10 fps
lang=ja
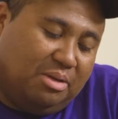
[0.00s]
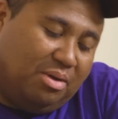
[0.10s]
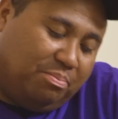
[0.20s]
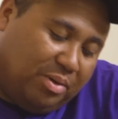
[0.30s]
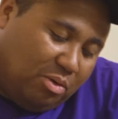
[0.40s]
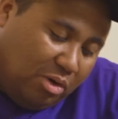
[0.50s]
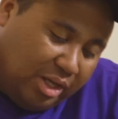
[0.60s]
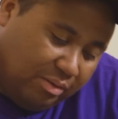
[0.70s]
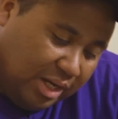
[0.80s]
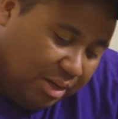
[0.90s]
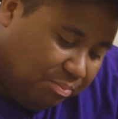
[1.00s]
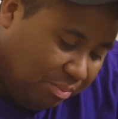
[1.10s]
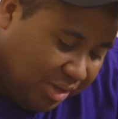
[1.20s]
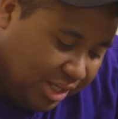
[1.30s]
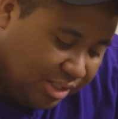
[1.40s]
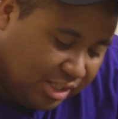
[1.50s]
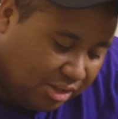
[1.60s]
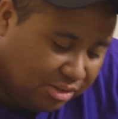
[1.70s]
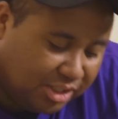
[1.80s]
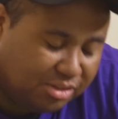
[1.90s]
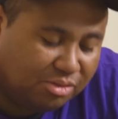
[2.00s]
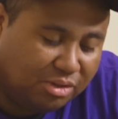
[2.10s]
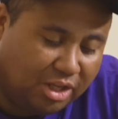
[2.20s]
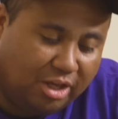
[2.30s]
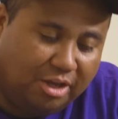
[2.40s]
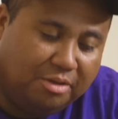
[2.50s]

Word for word: でもやっぱこれはやっぱ名作ですよね名